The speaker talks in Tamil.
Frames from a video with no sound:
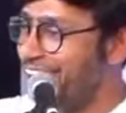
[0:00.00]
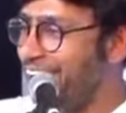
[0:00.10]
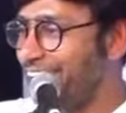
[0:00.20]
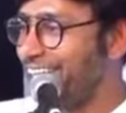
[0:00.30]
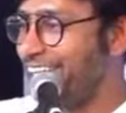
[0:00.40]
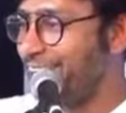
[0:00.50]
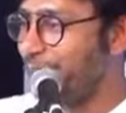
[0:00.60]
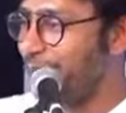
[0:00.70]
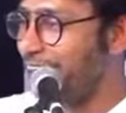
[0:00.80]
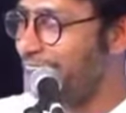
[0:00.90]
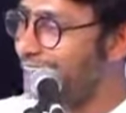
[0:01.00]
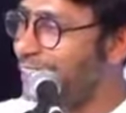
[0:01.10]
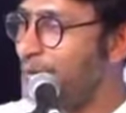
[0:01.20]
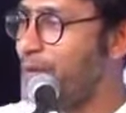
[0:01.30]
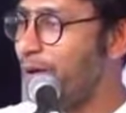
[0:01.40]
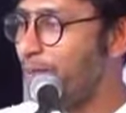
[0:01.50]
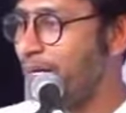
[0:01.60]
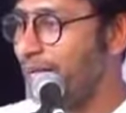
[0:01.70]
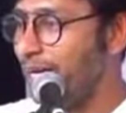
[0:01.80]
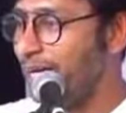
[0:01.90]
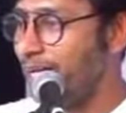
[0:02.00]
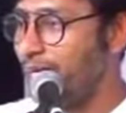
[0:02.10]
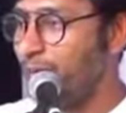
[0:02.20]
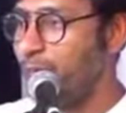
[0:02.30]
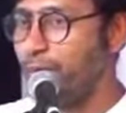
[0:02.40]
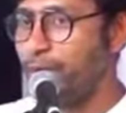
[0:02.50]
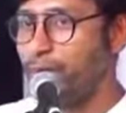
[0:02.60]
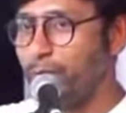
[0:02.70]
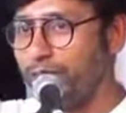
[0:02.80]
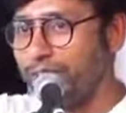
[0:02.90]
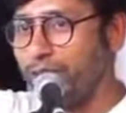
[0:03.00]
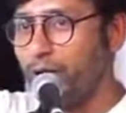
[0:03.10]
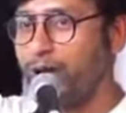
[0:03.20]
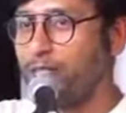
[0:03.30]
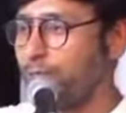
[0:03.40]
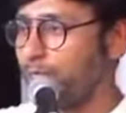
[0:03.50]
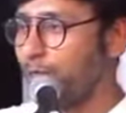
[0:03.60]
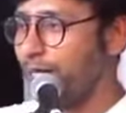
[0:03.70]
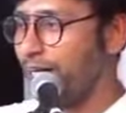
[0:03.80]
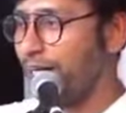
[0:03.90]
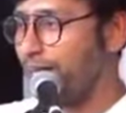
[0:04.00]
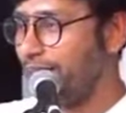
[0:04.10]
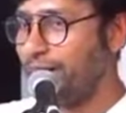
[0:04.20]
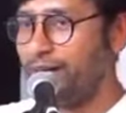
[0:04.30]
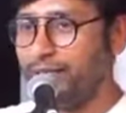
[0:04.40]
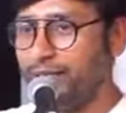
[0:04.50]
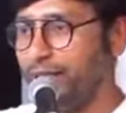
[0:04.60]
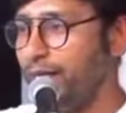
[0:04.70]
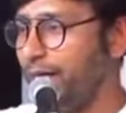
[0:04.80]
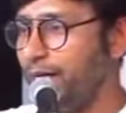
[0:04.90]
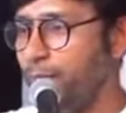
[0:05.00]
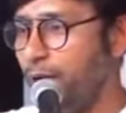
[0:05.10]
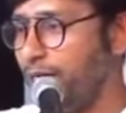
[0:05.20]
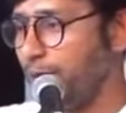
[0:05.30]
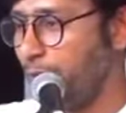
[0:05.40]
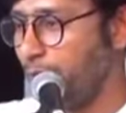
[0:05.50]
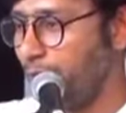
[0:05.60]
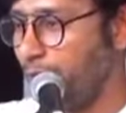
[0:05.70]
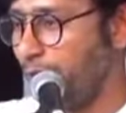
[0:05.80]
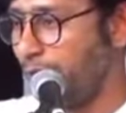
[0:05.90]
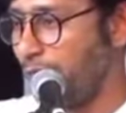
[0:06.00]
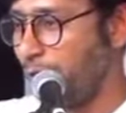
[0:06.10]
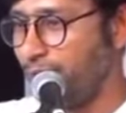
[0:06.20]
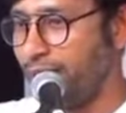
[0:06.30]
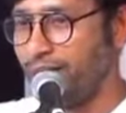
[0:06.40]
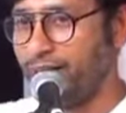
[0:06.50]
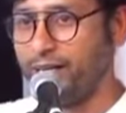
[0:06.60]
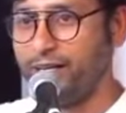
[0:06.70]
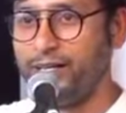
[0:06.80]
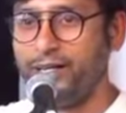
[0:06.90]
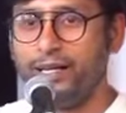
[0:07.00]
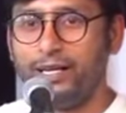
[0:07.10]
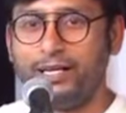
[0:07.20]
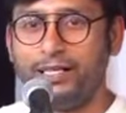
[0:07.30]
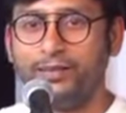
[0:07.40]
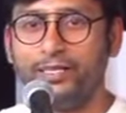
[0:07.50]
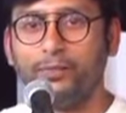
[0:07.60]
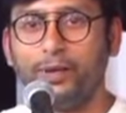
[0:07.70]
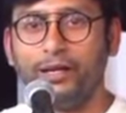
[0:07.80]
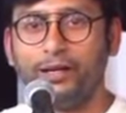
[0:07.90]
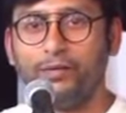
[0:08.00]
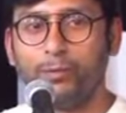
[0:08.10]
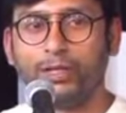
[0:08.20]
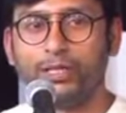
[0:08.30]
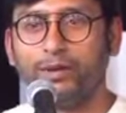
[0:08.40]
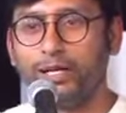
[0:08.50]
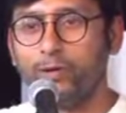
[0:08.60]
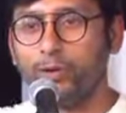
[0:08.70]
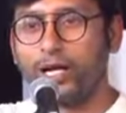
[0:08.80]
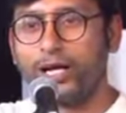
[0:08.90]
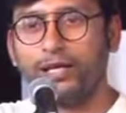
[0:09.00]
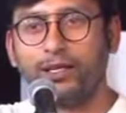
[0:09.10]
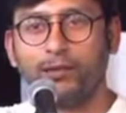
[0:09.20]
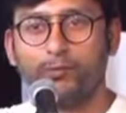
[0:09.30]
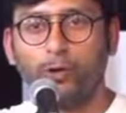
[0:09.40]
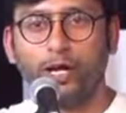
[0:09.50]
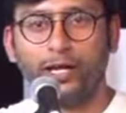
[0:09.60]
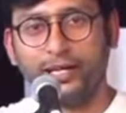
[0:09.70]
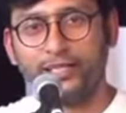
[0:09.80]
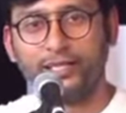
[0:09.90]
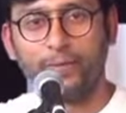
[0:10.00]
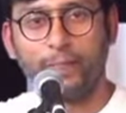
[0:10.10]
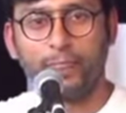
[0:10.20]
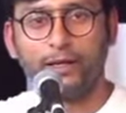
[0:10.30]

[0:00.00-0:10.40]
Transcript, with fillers: நல்லா இருந்தது பட் ஆனால் இன்னும் செமையாக பண்ணுங்கள் ஏன்னா நீங்கள் கம்ப்ளீட் பண்ண போகிறது இந்த காலேஜ் பசங்களோட கிடையாது அந்த ரெண்டு பாட்டு பண்ணவங்களுக்கும் அதான் சொல்கிறேன் என்னென்னா இது வந்து இப்போ மொத்த வேர்ல்டும் உங்கள் கையில் இருக்கிற ஃபோனாக ஆகிடுச்சு